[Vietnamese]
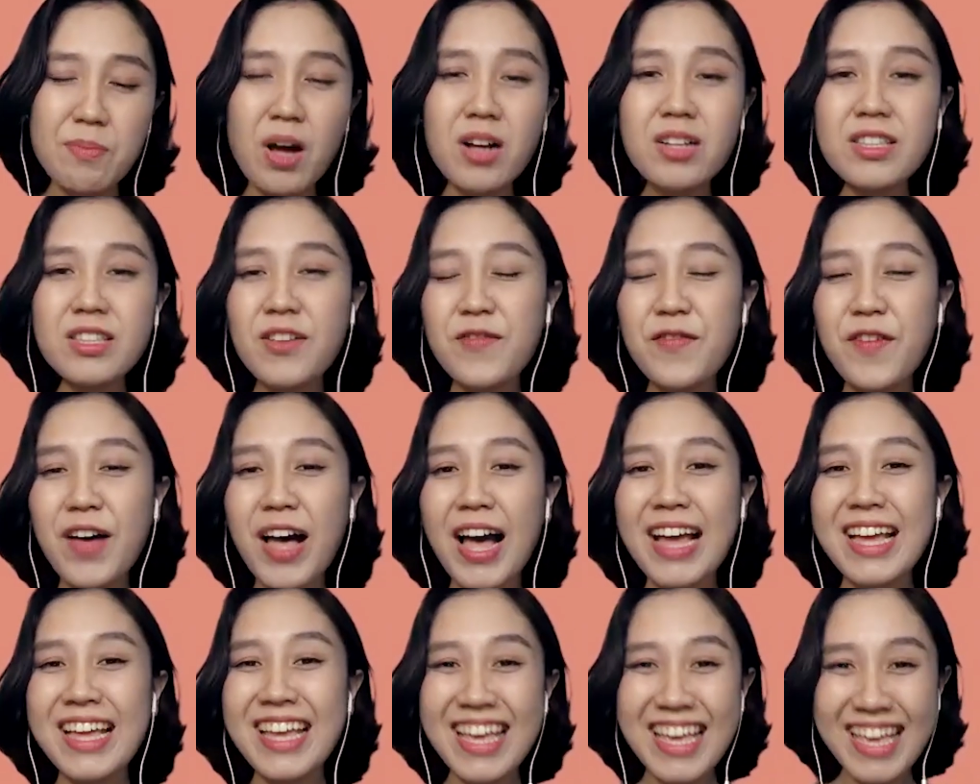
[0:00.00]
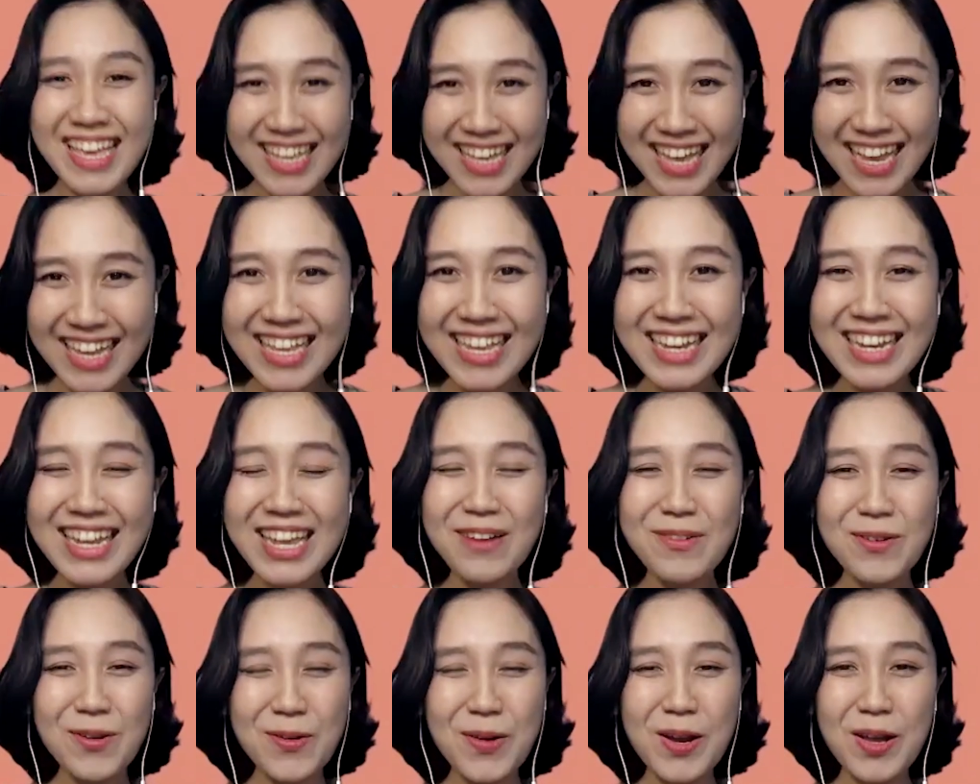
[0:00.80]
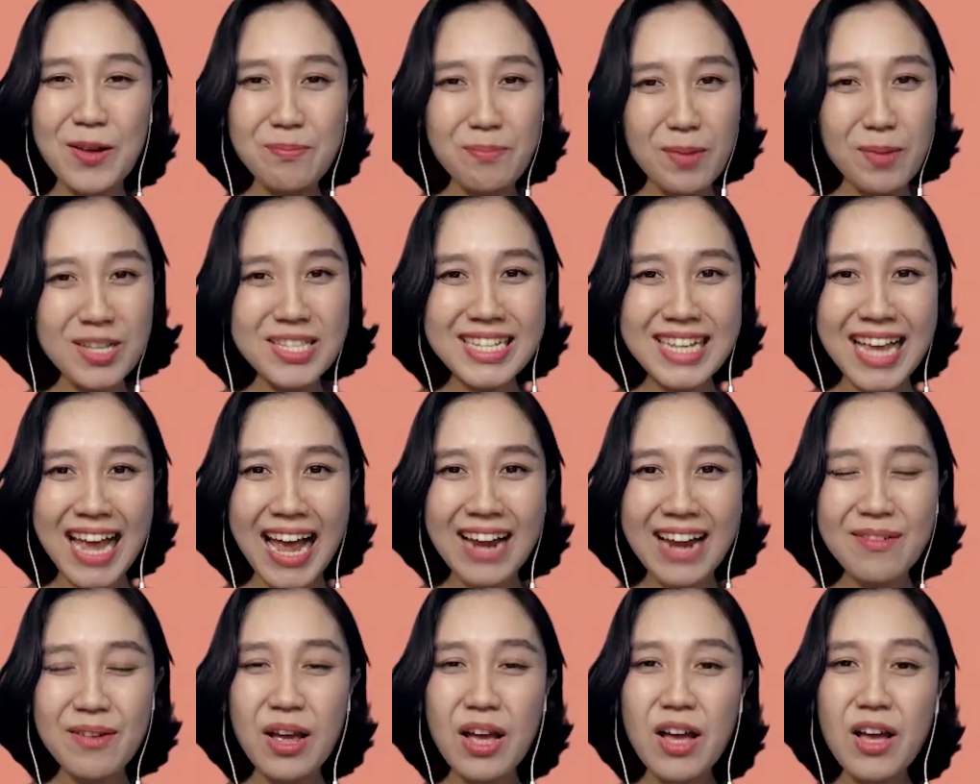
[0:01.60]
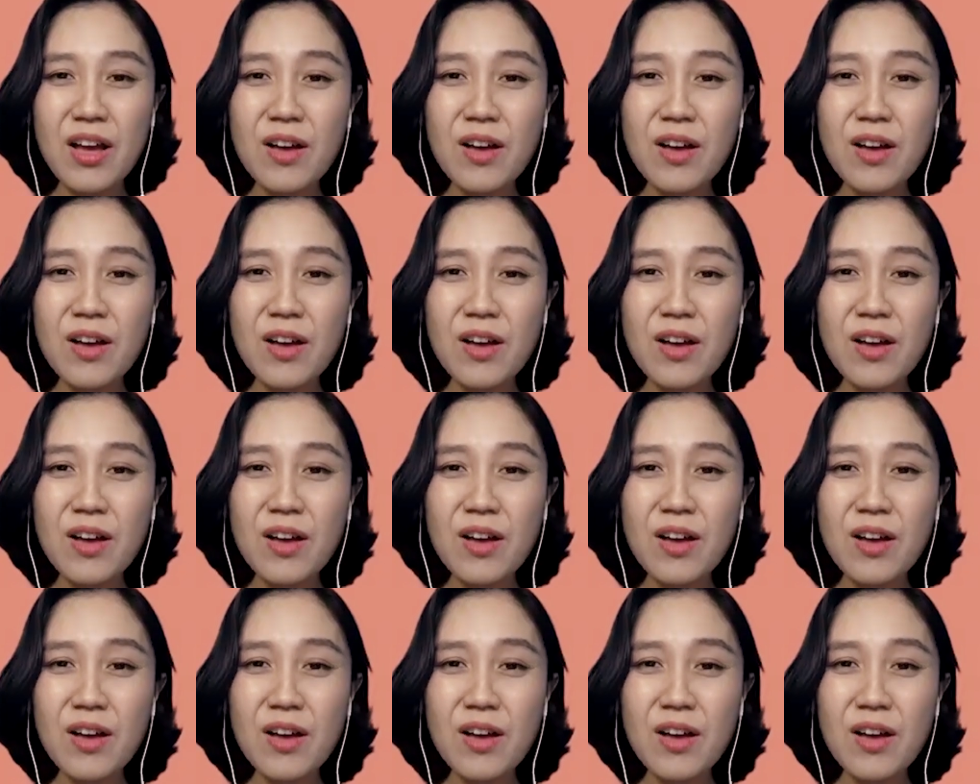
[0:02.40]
Spotify khi tình yêu đủ lớn podcast